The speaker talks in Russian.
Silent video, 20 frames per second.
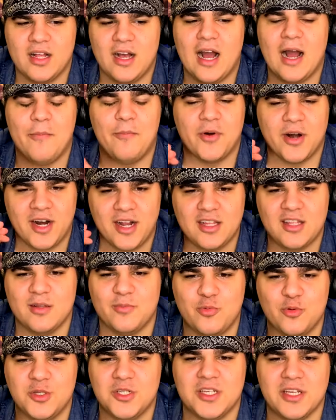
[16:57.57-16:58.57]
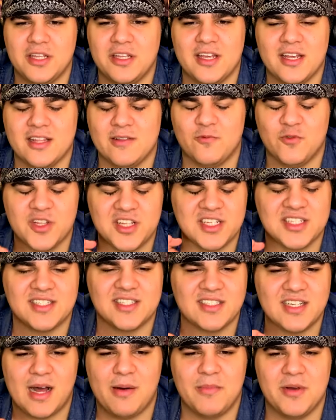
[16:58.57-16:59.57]
Обратно пути нет. Вот это
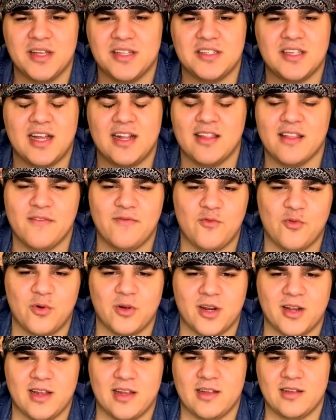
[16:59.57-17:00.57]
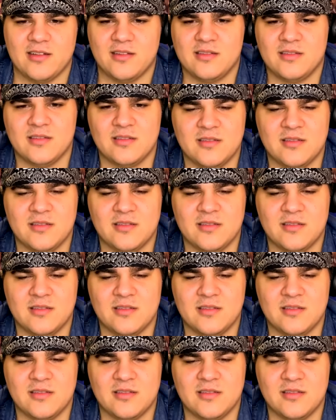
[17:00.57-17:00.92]
самое идеальное в хорроре.